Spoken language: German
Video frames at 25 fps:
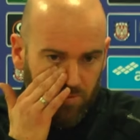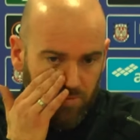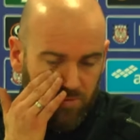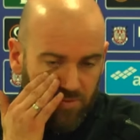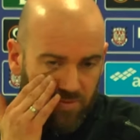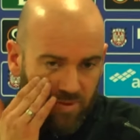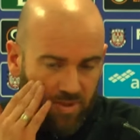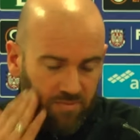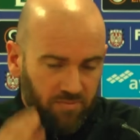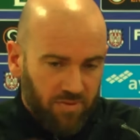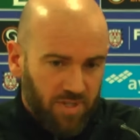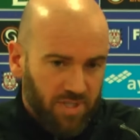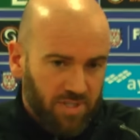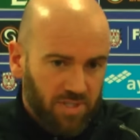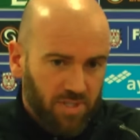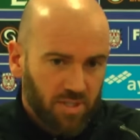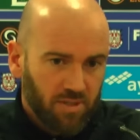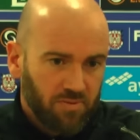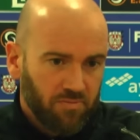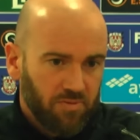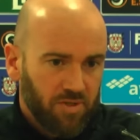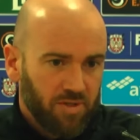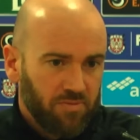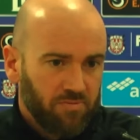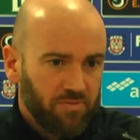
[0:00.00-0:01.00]
dürften, dann wäre es
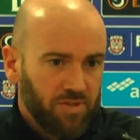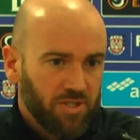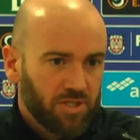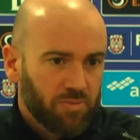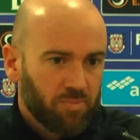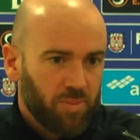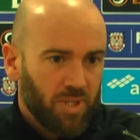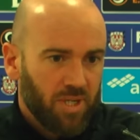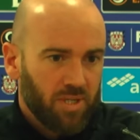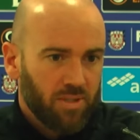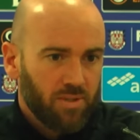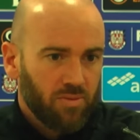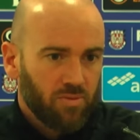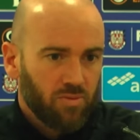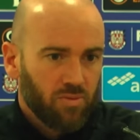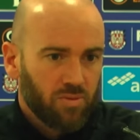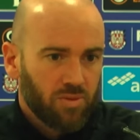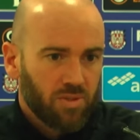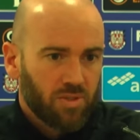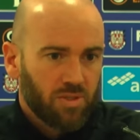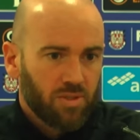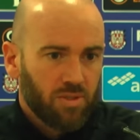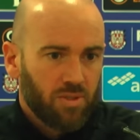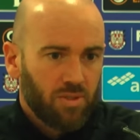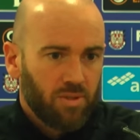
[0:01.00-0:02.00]
gegen Wien Wiesbaden
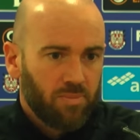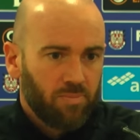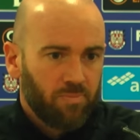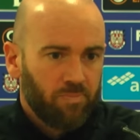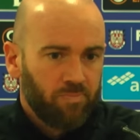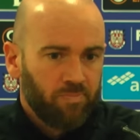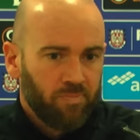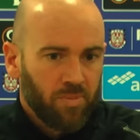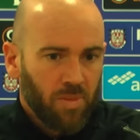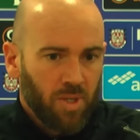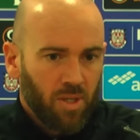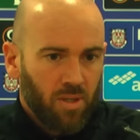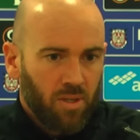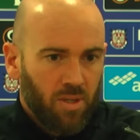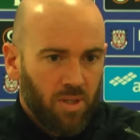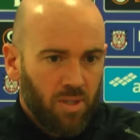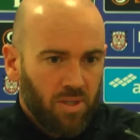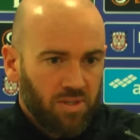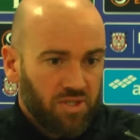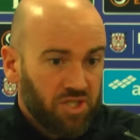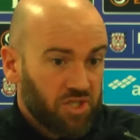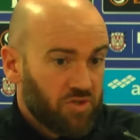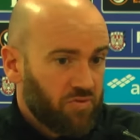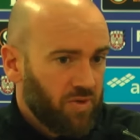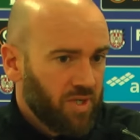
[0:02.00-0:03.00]
und ähm,
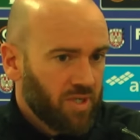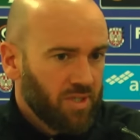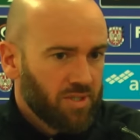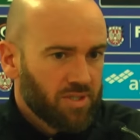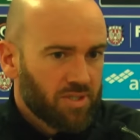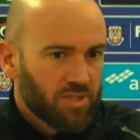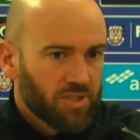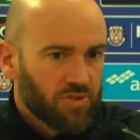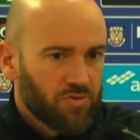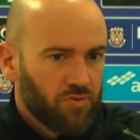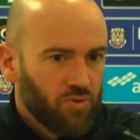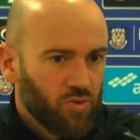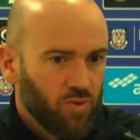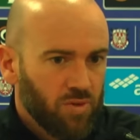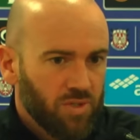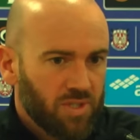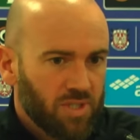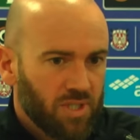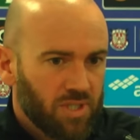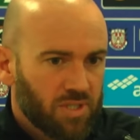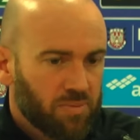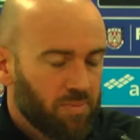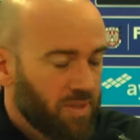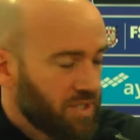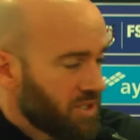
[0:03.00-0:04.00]
Deswegen ist es für uns
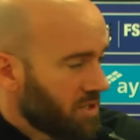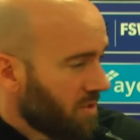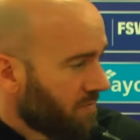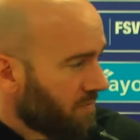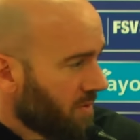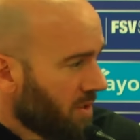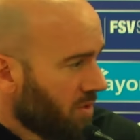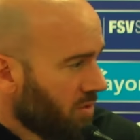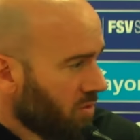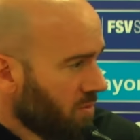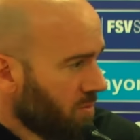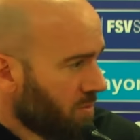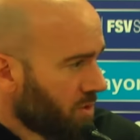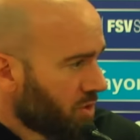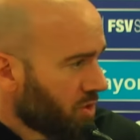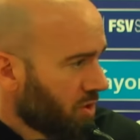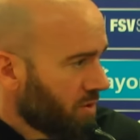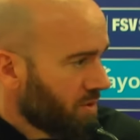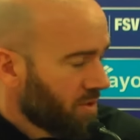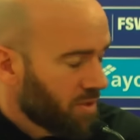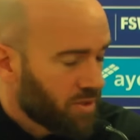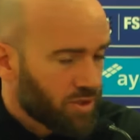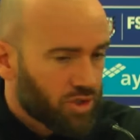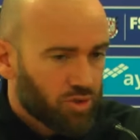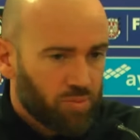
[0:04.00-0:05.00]
als Mannschaft auch ein
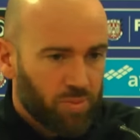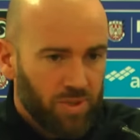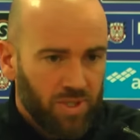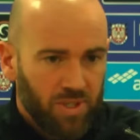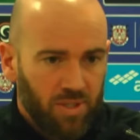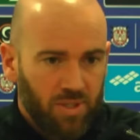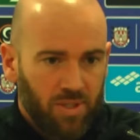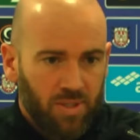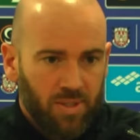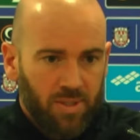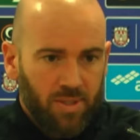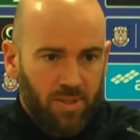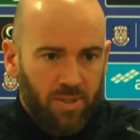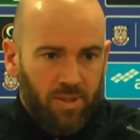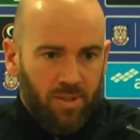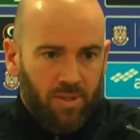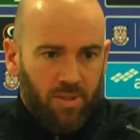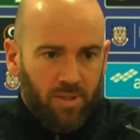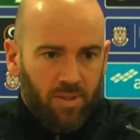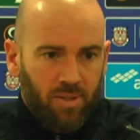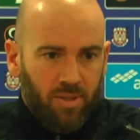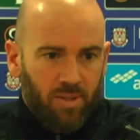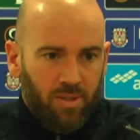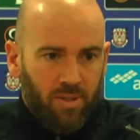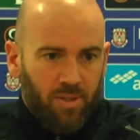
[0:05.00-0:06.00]
besonderes Spiel,
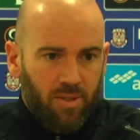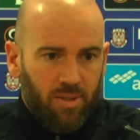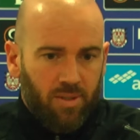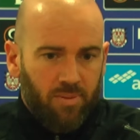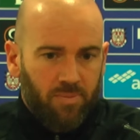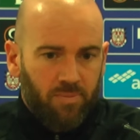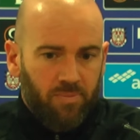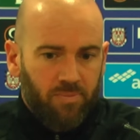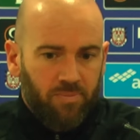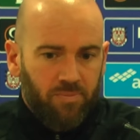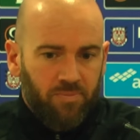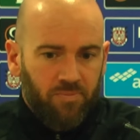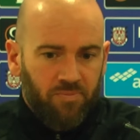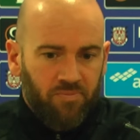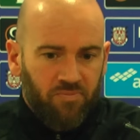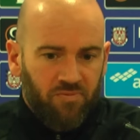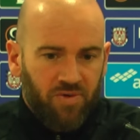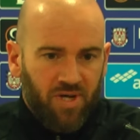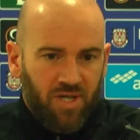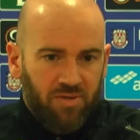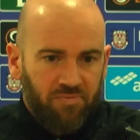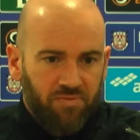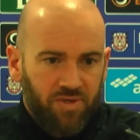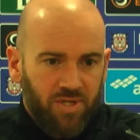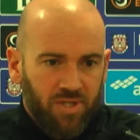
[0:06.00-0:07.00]
ähm,
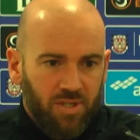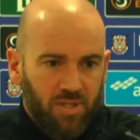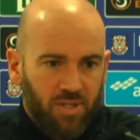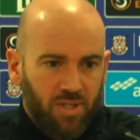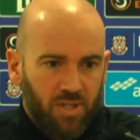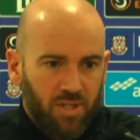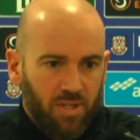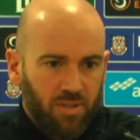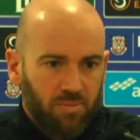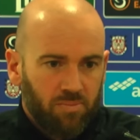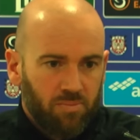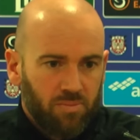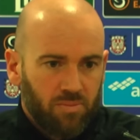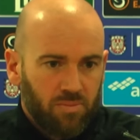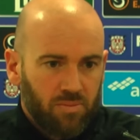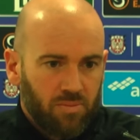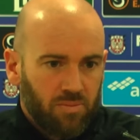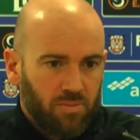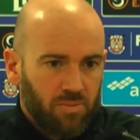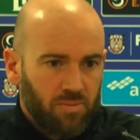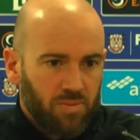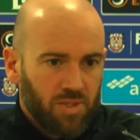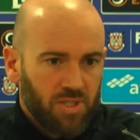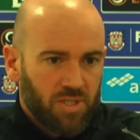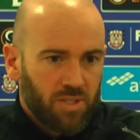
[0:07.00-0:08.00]
weil wir
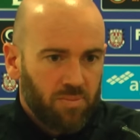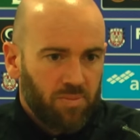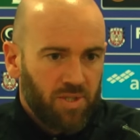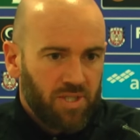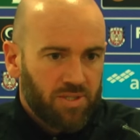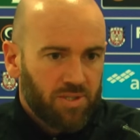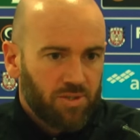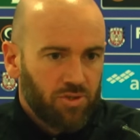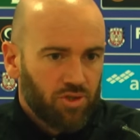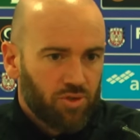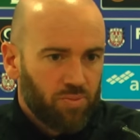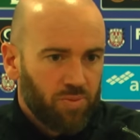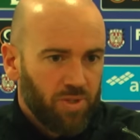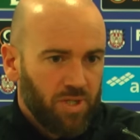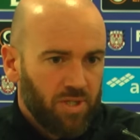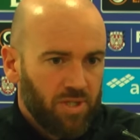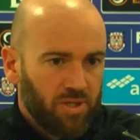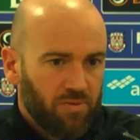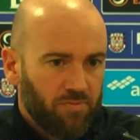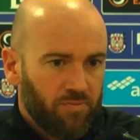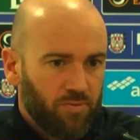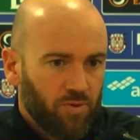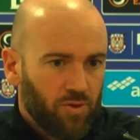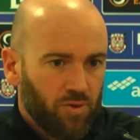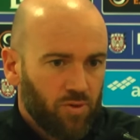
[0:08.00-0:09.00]
eben mit dem letzten Spiel in
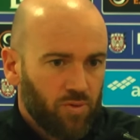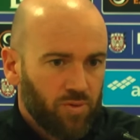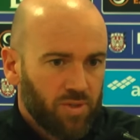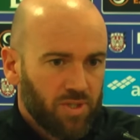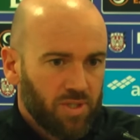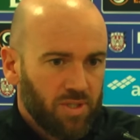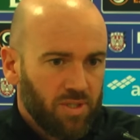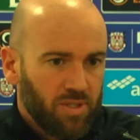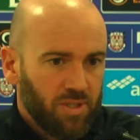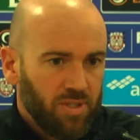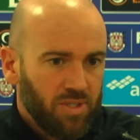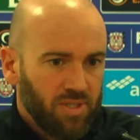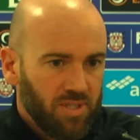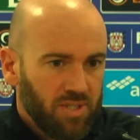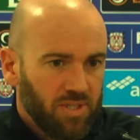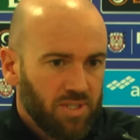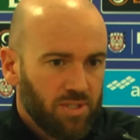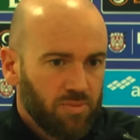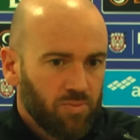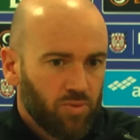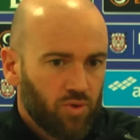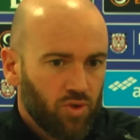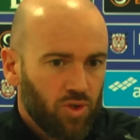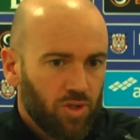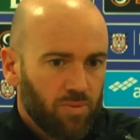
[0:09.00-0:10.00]
der Vorrunde in
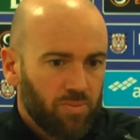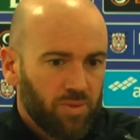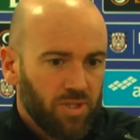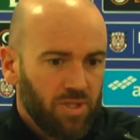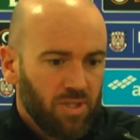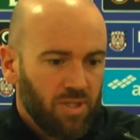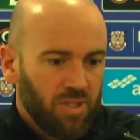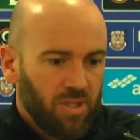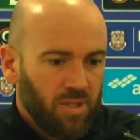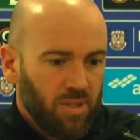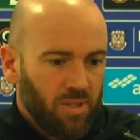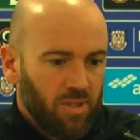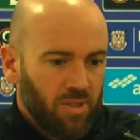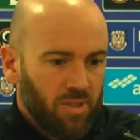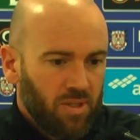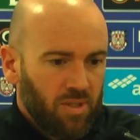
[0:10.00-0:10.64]
diesem Derby